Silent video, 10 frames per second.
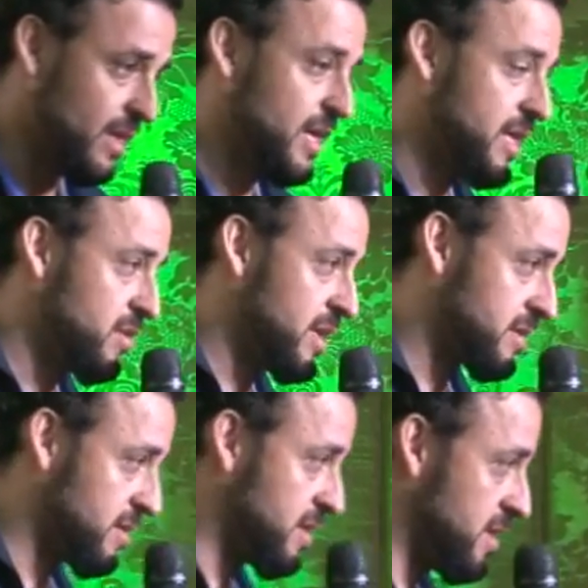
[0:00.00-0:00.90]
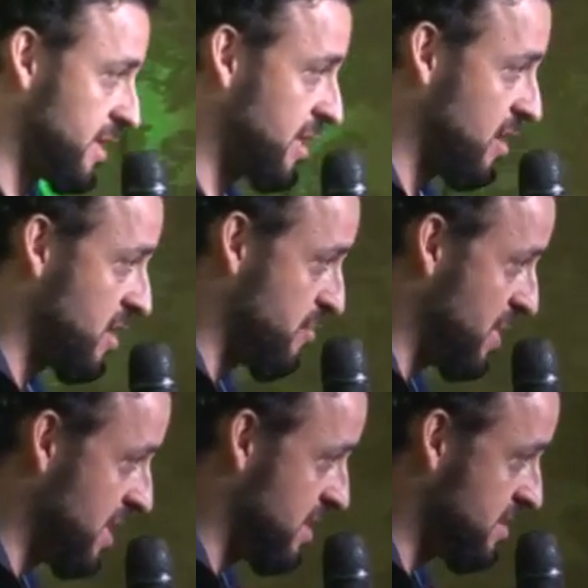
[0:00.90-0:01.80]
en, estado de
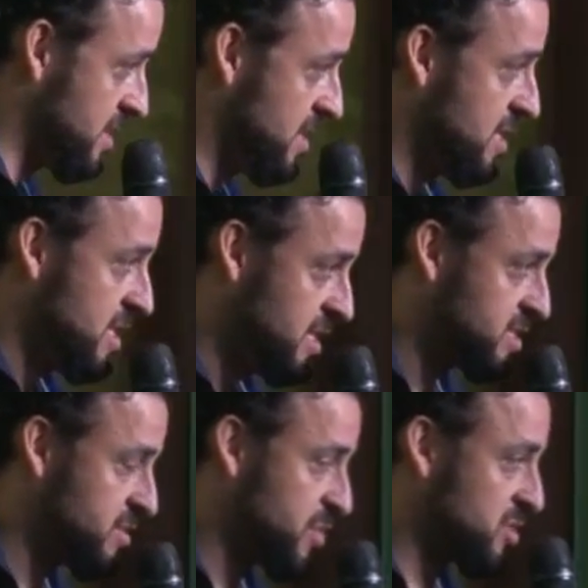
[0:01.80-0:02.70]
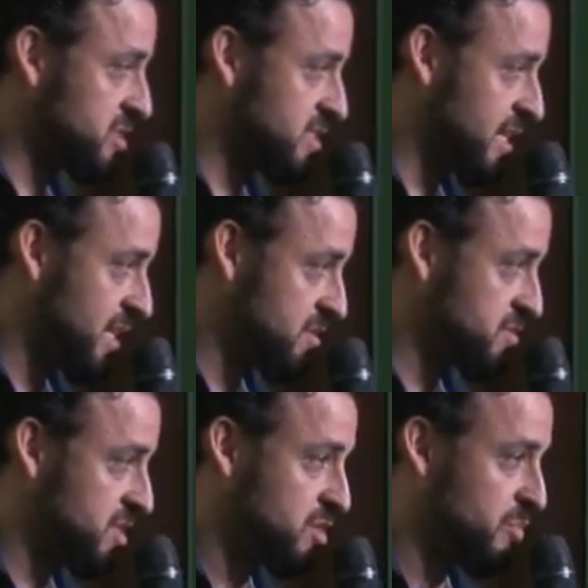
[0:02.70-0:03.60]
pellets y se procesará, ¿no
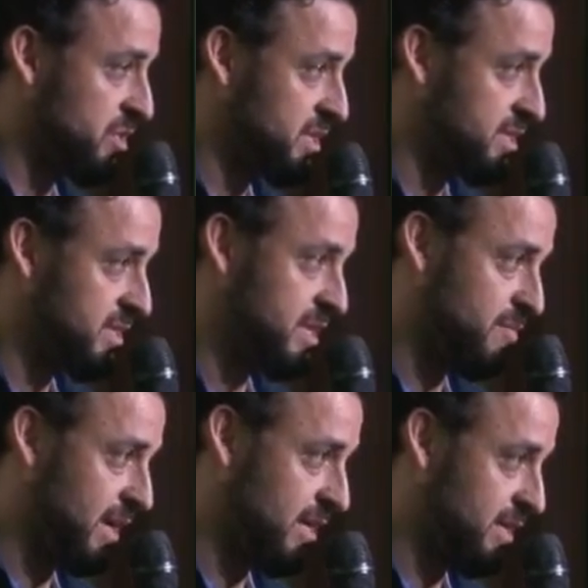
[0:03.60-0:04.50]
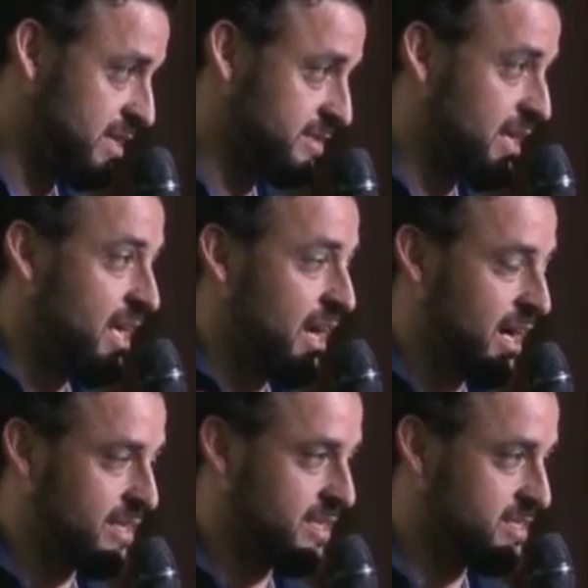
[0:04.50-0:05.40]
es cierto?, por distintas máquinas
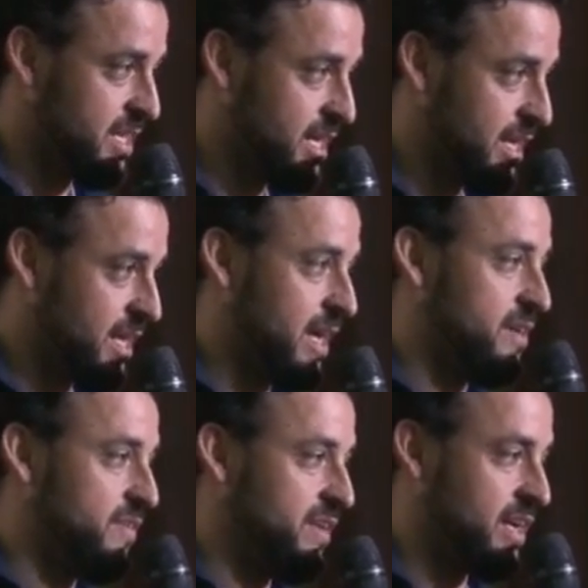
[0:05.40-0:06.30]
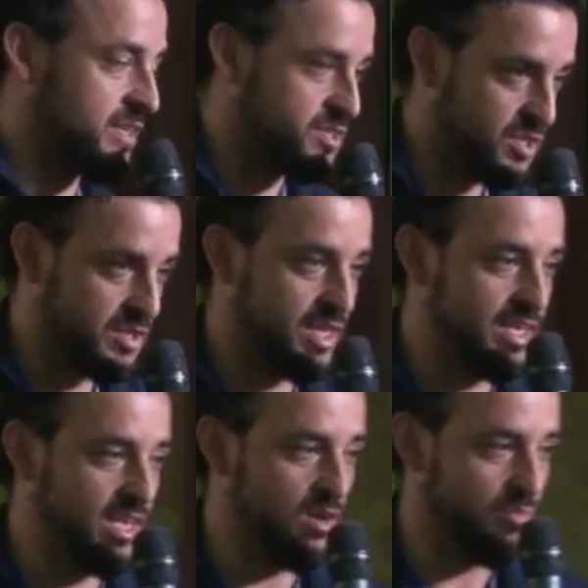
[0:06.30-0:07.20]
hasta llegar a la fabricación del
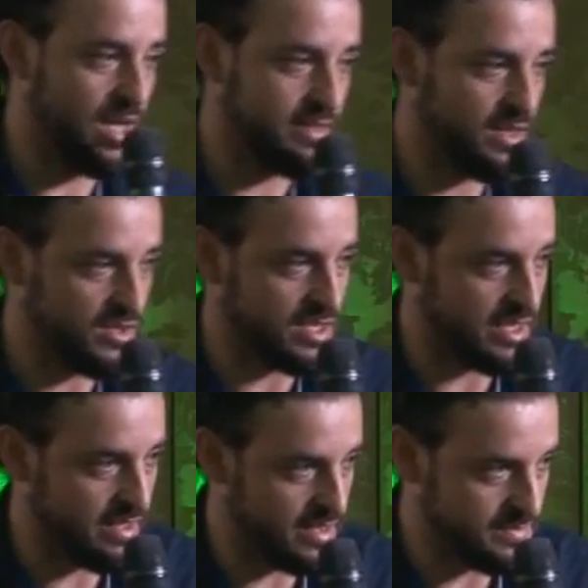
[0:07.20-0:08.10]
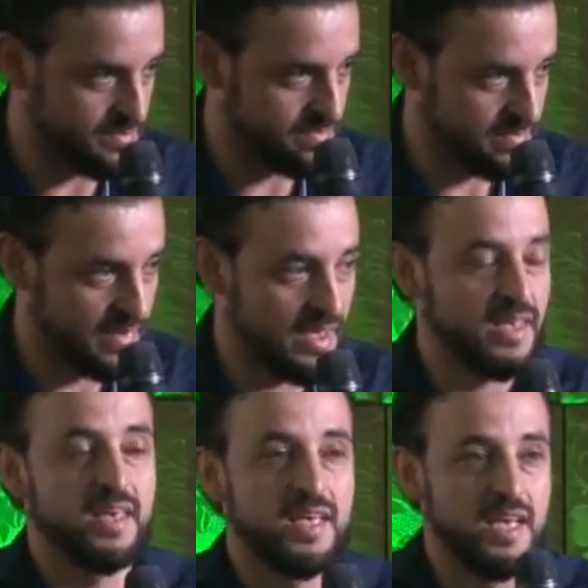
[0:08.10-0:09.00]
hilo plástico 3D.
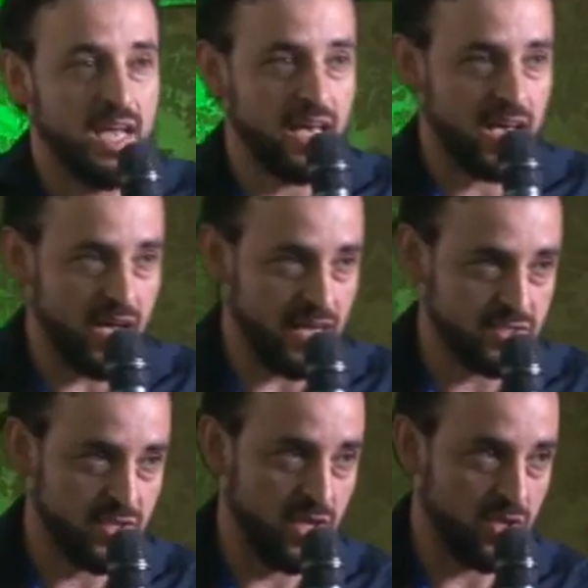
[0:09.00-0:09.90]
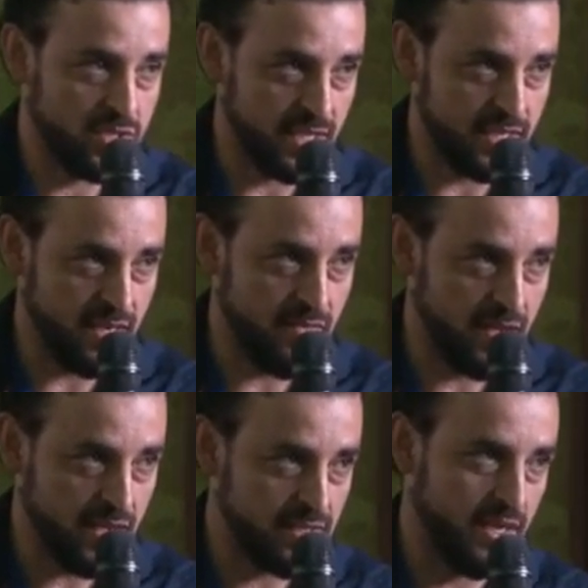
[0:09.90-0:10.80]
En caso de los
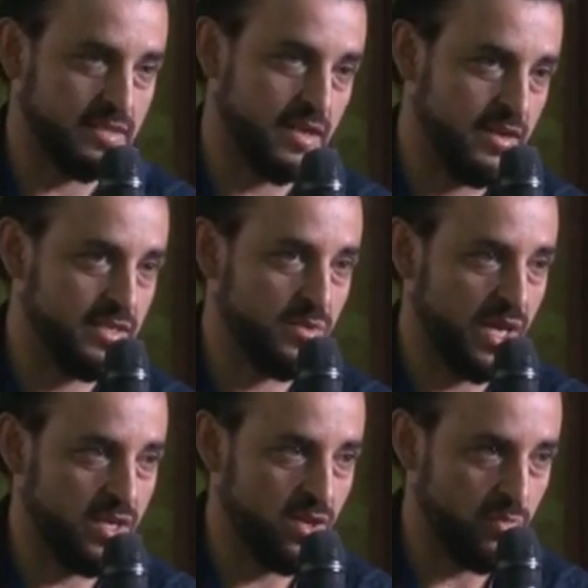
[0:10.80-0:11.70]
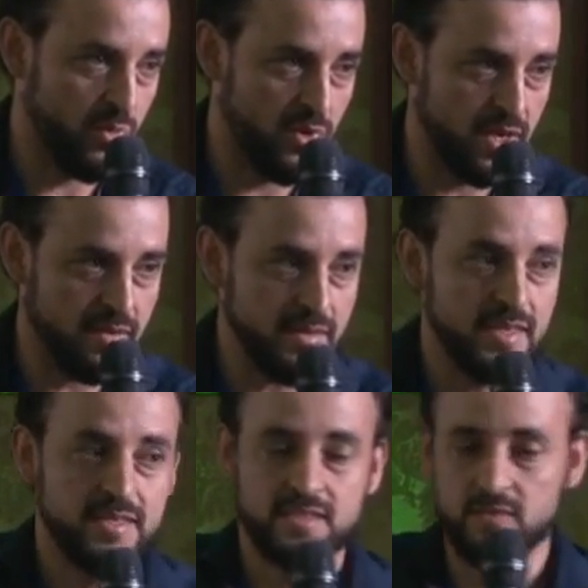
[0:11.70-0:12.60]
tetrabricks, a través de una hidropuller,
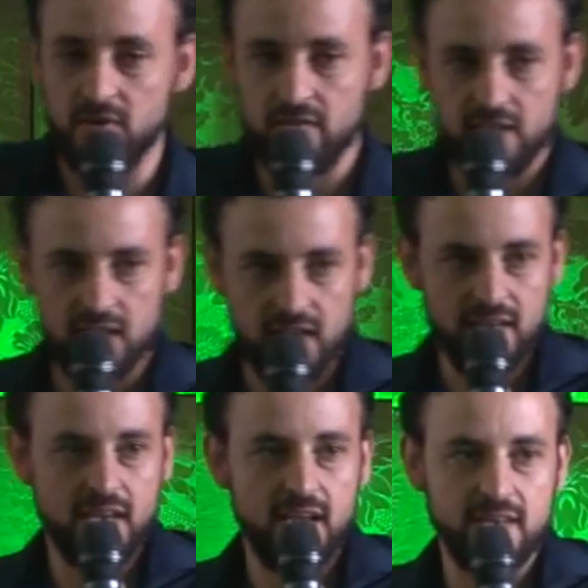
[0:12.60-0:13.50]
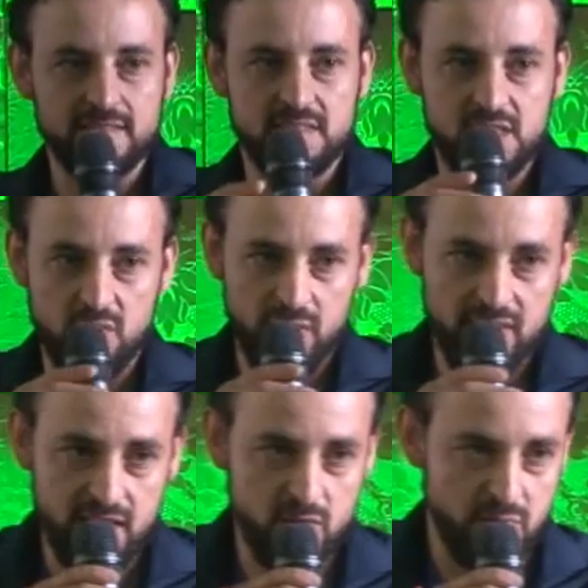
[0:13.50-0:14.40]
se fabrican las chapas
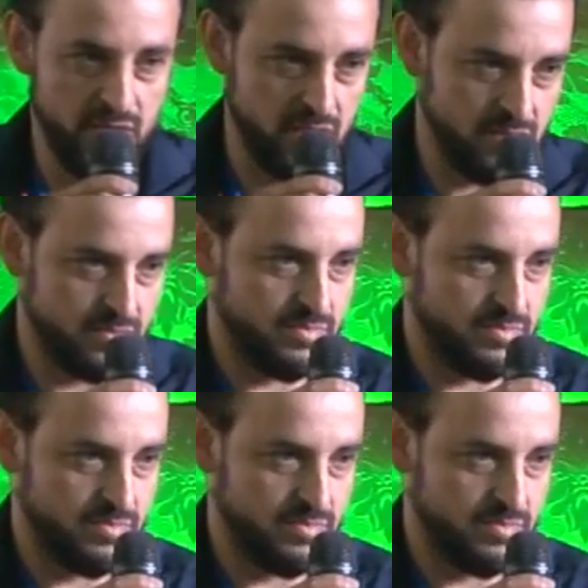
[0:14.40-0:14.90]
de aluminio.